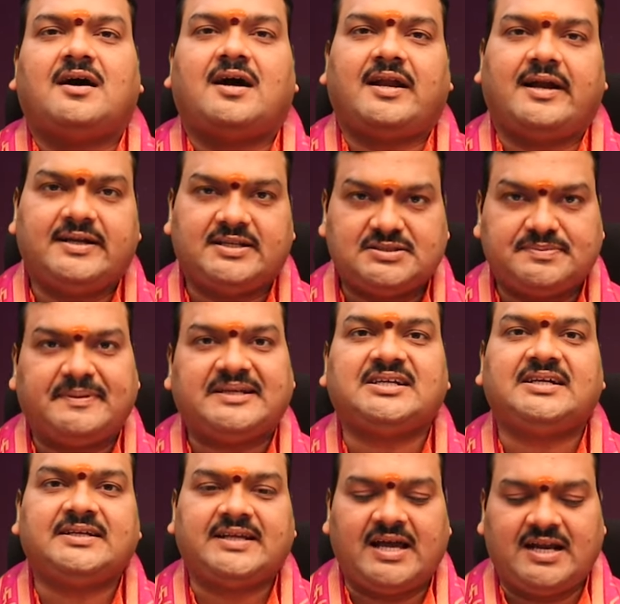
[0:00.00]
అలాంటి
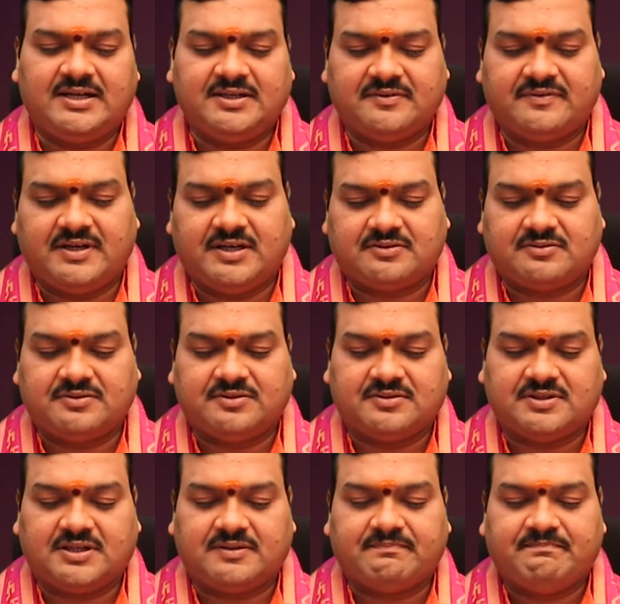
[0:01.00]
స్పెషల్ టాలెంట్ వీళ్ళకు
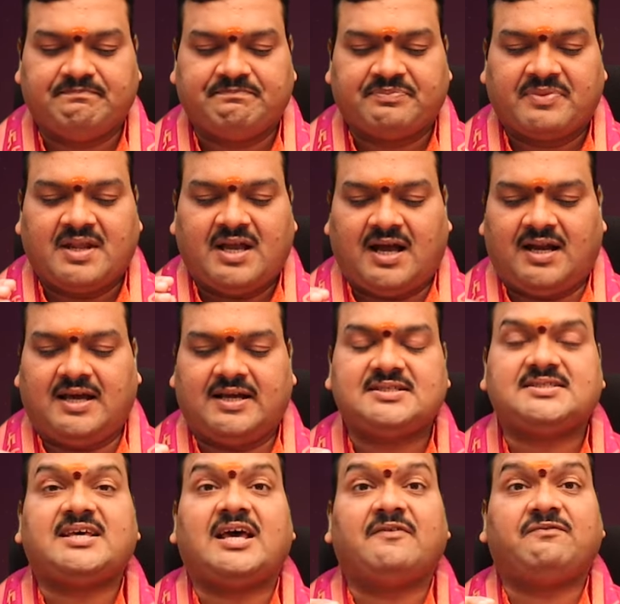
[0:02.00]
ఉంటుంది
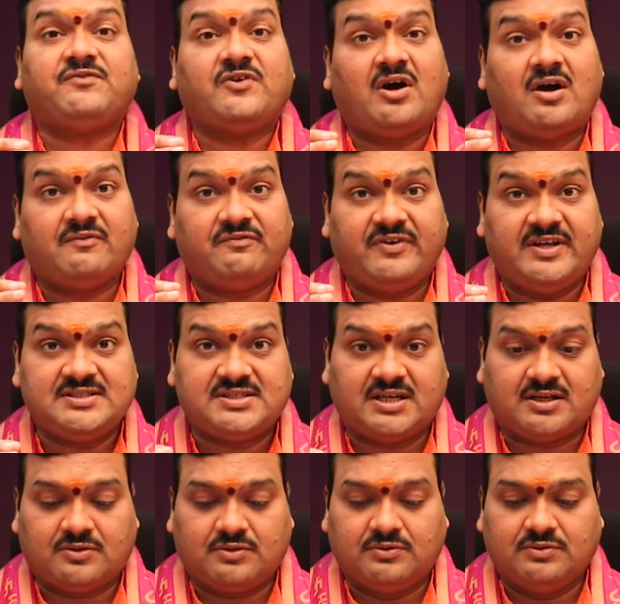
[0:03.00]
అలాగే సెల్ఫ్ కాన్ఫిడెన్స్
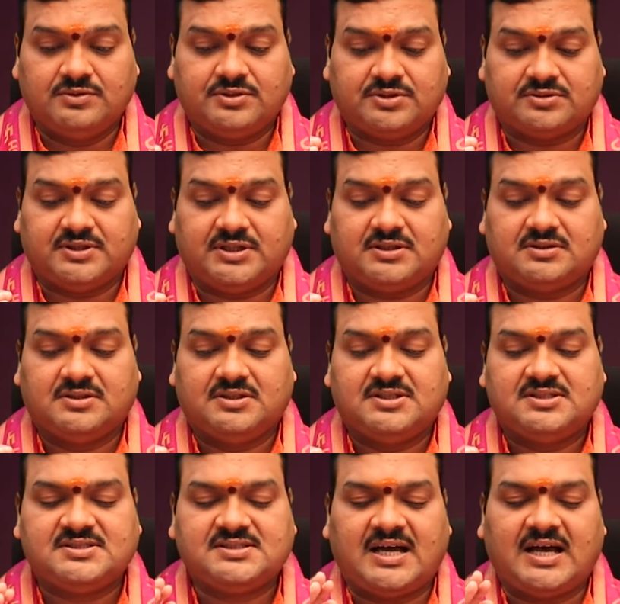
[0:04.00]
ఎక్కువ ఉంటుంది
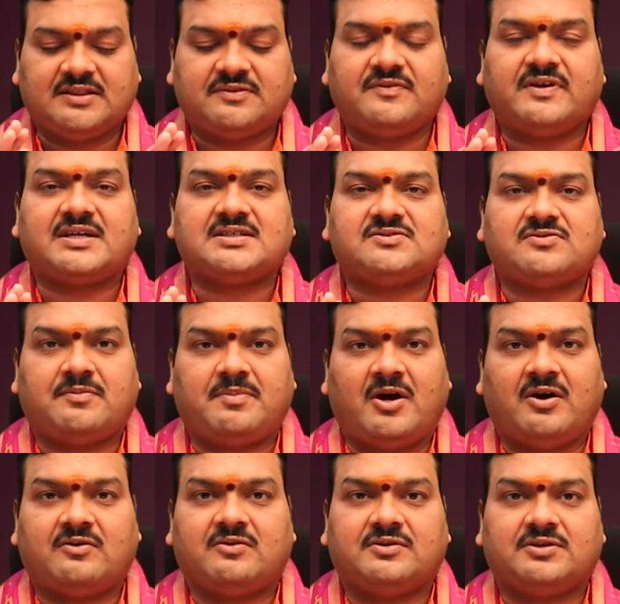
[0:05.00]
సాత్విక
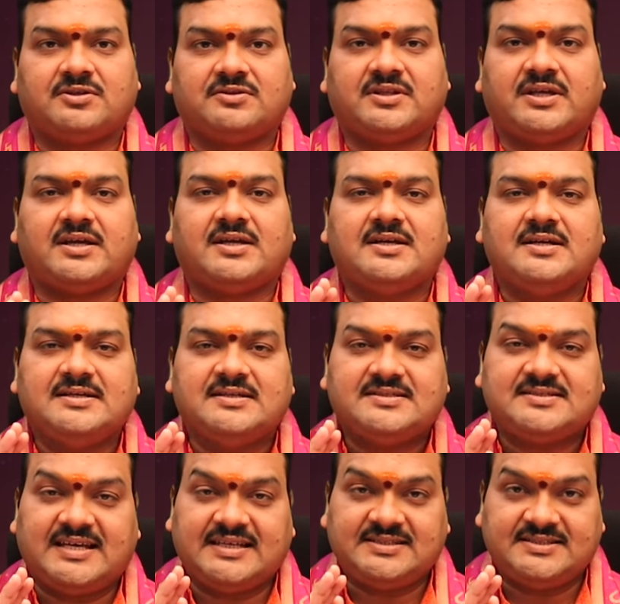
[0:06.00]
స్వభావం ఉంటుంది
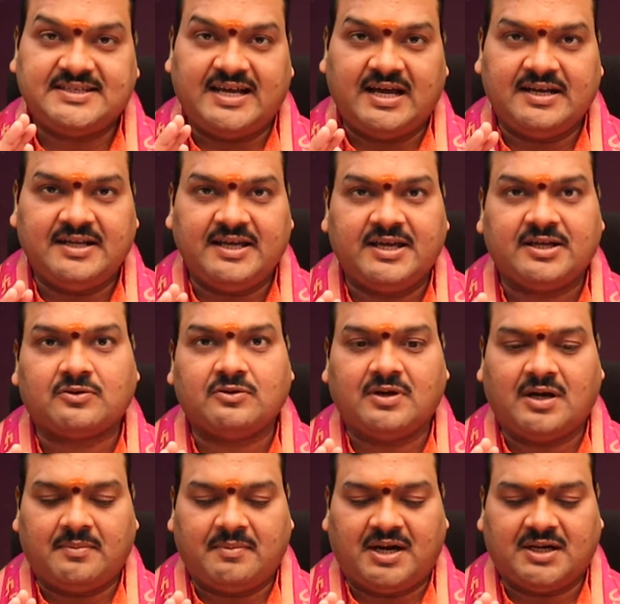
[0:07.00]
సత్యాన్నే
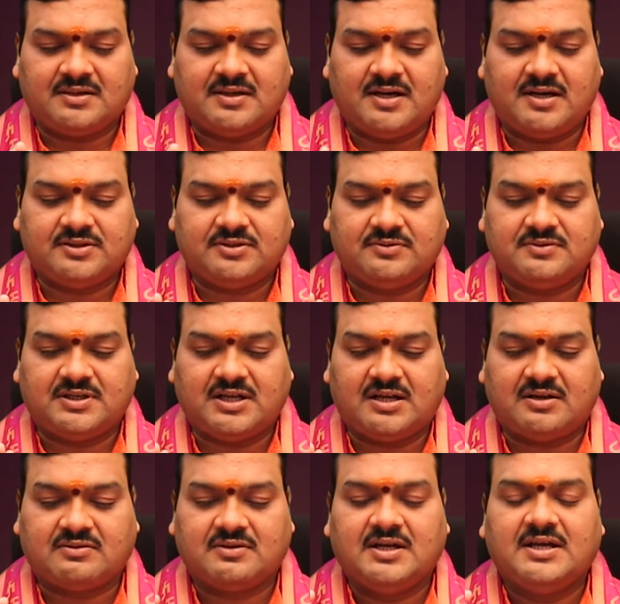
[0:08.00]
ఎక్కువగా మాట్లాడుతూ
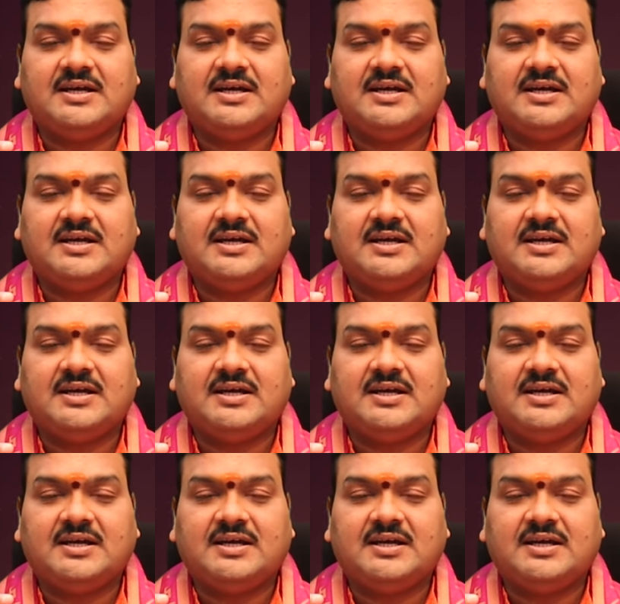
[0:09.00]
ఉంటారు